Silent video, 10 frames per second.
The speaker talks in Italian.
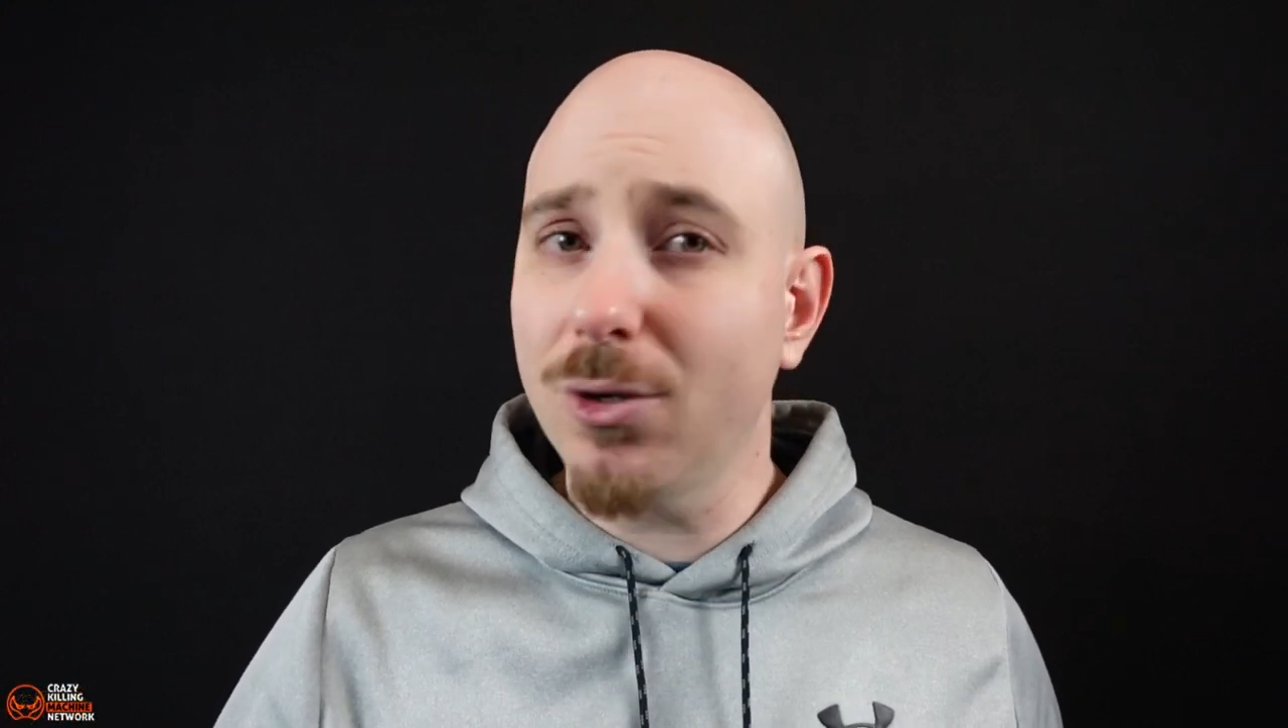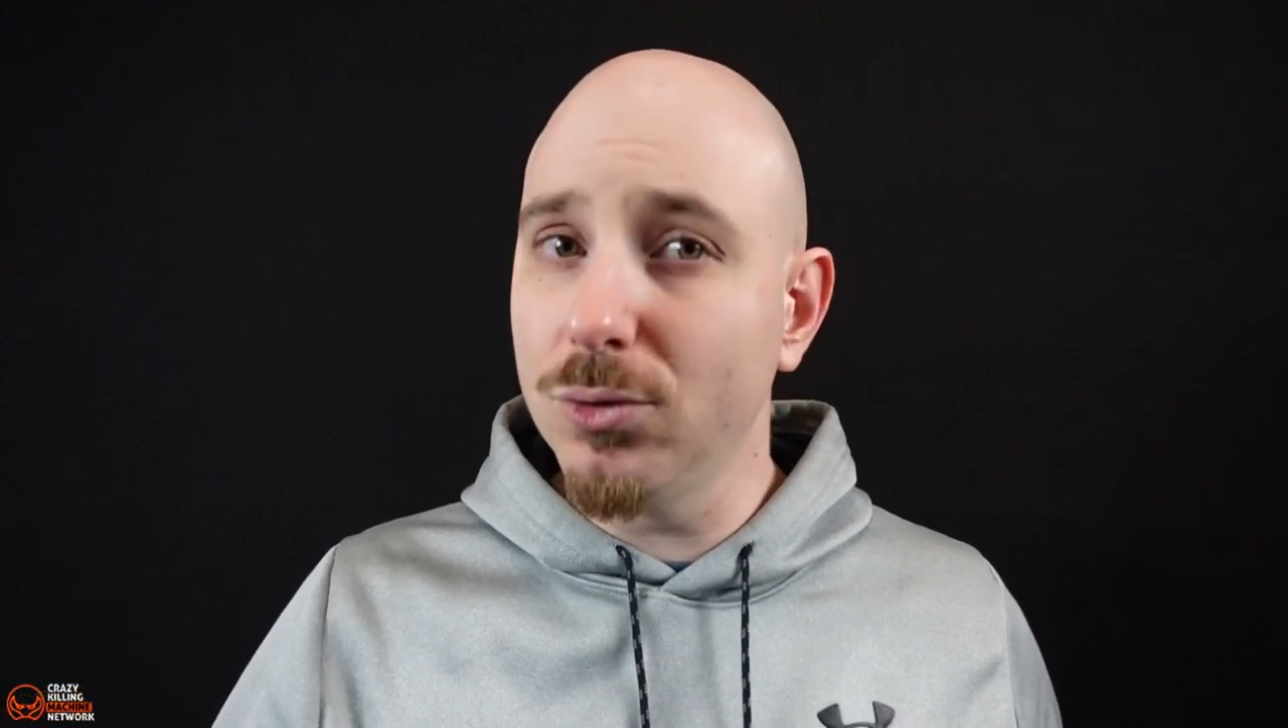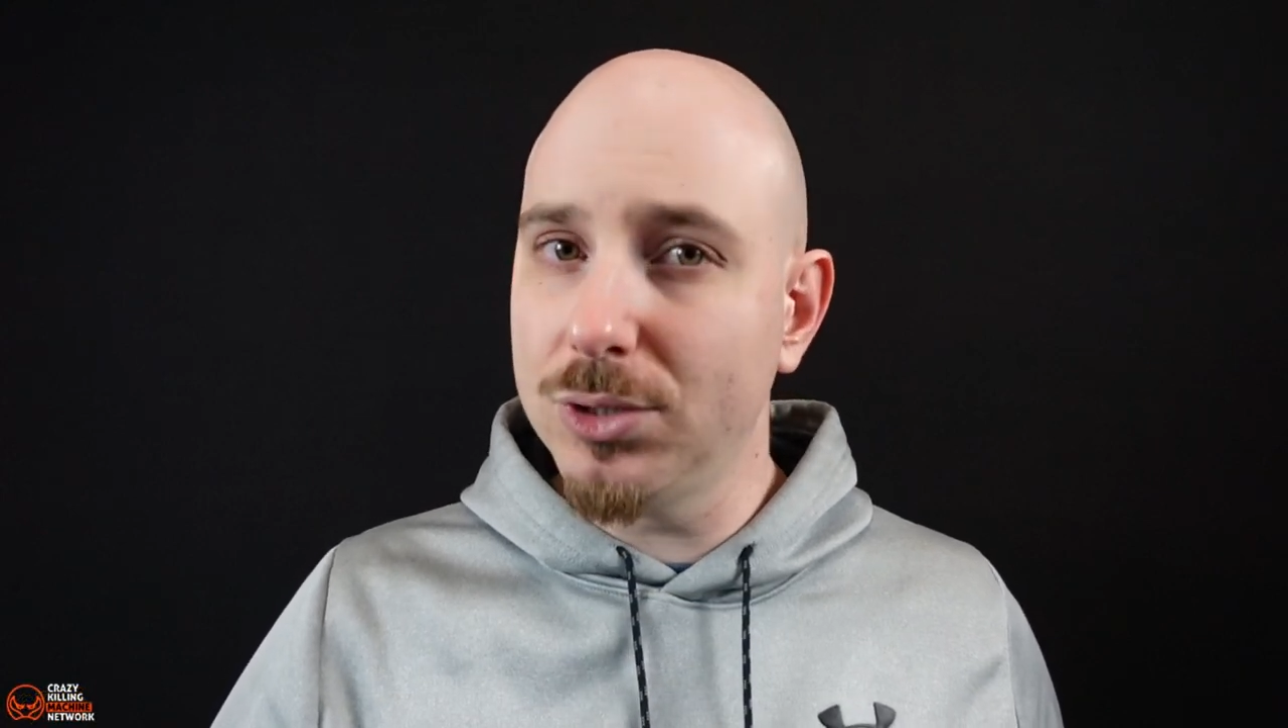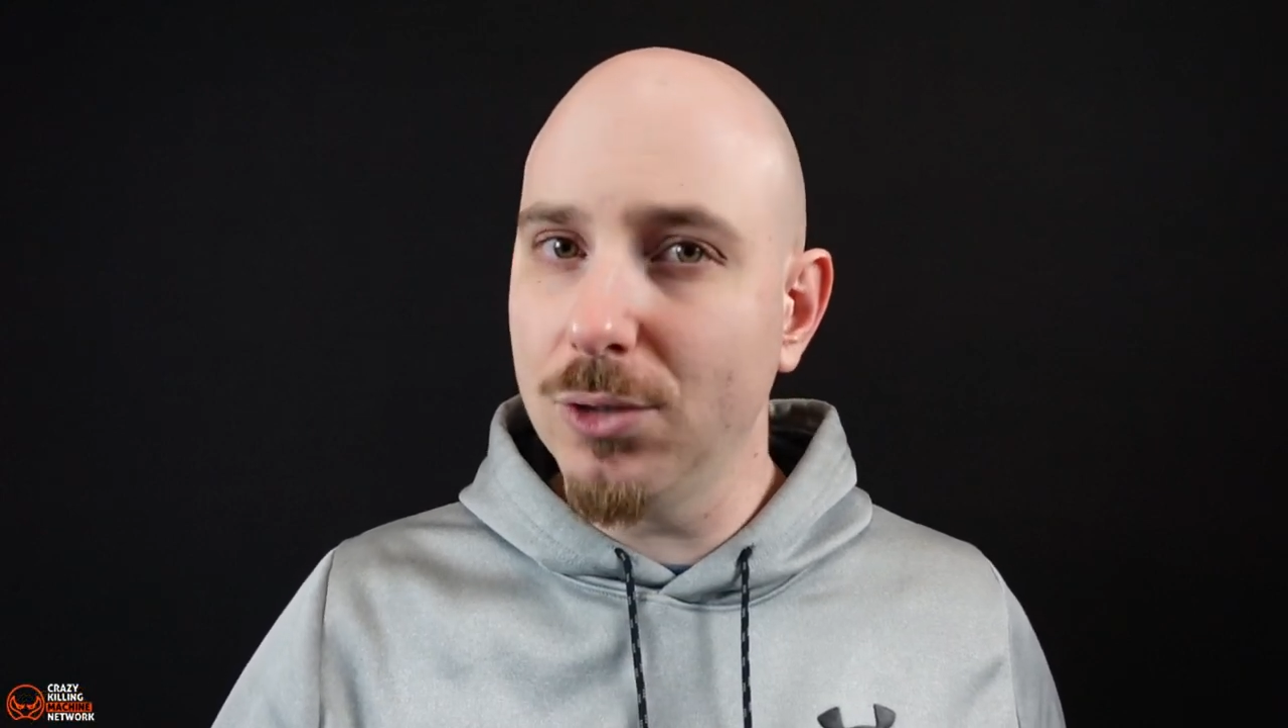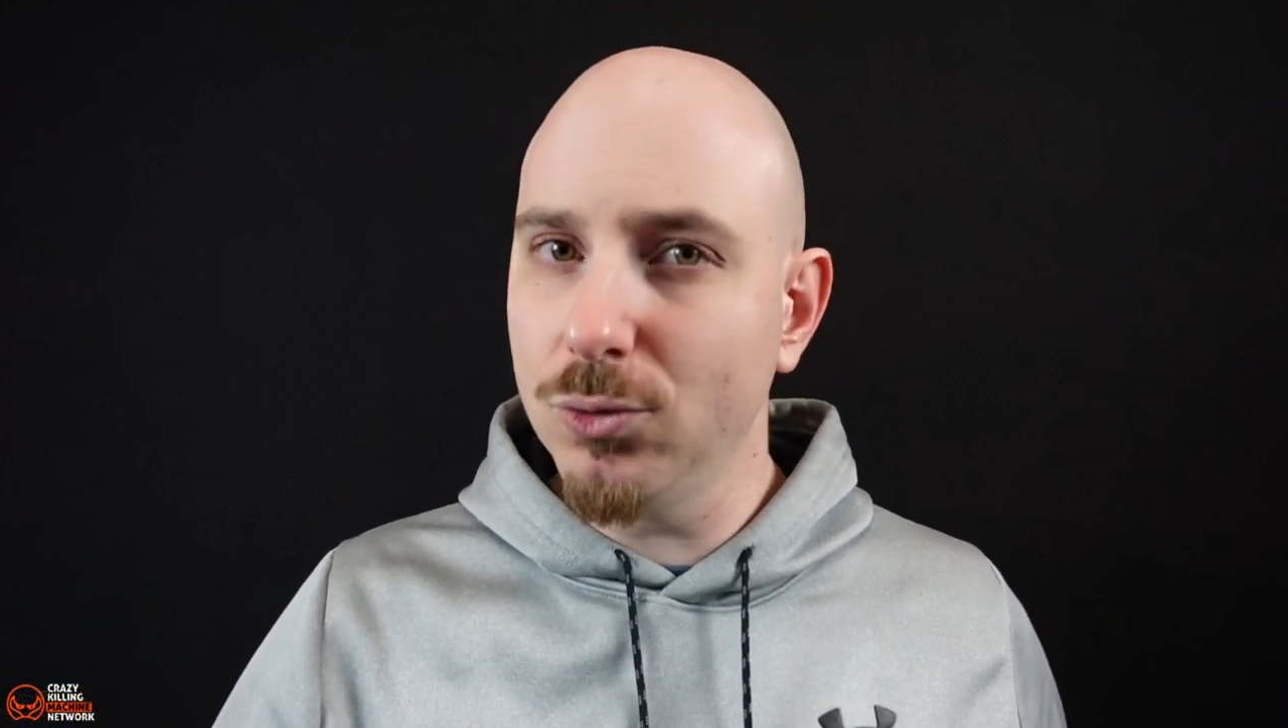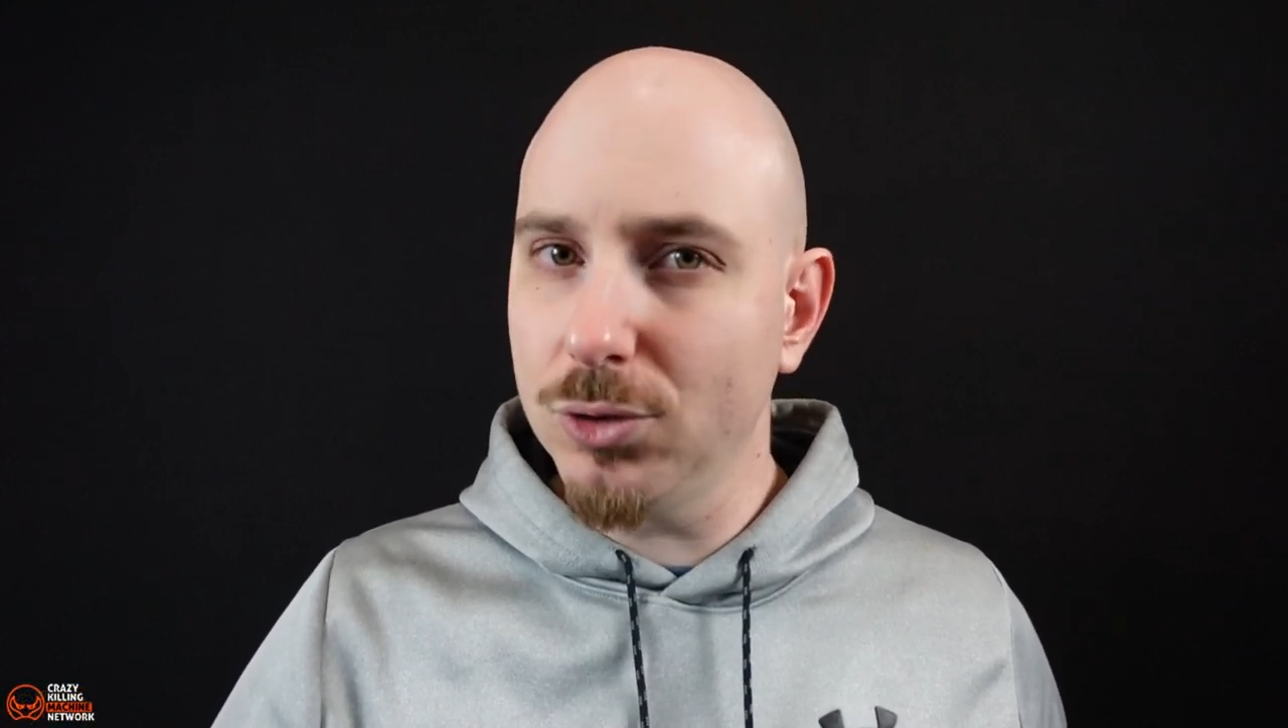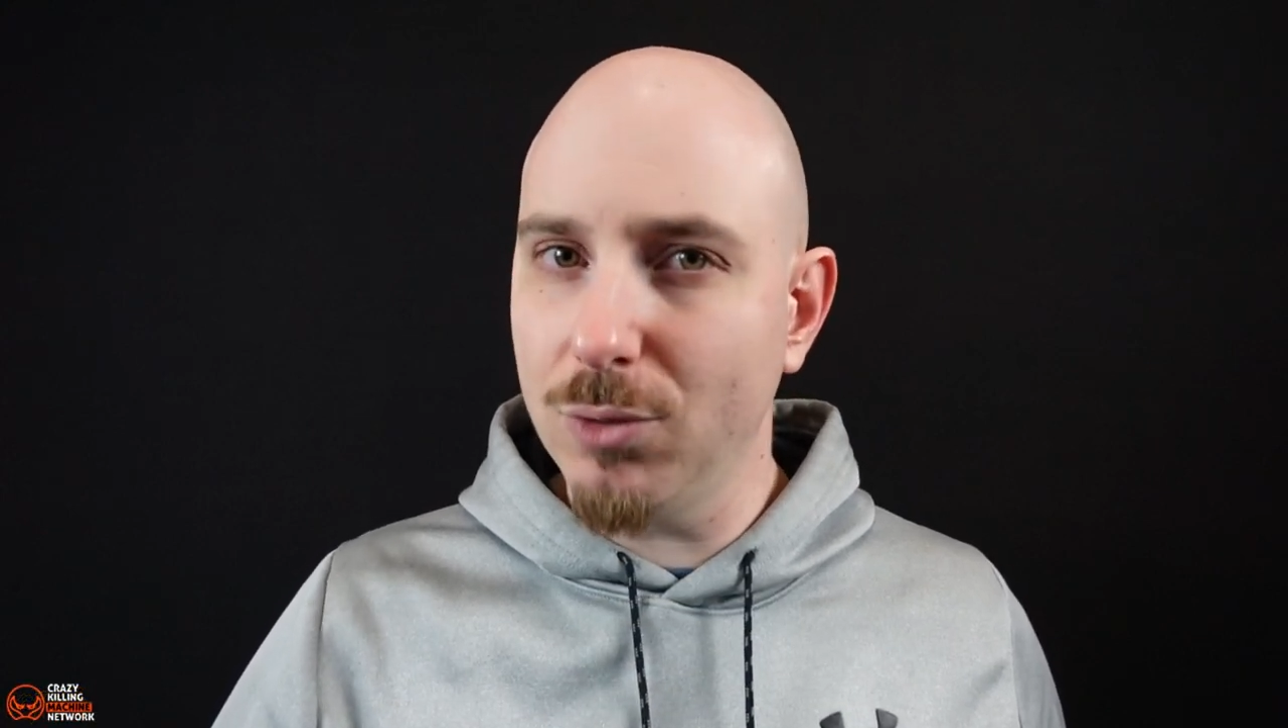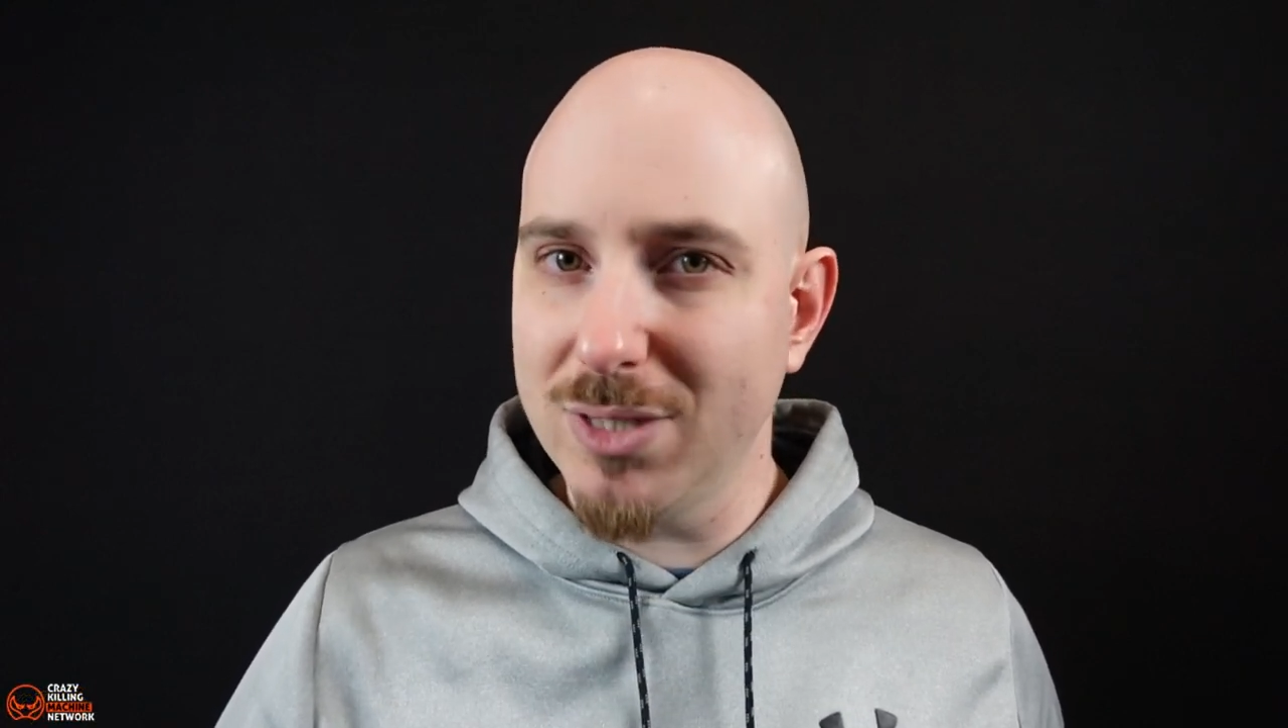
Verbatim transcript: contenuto di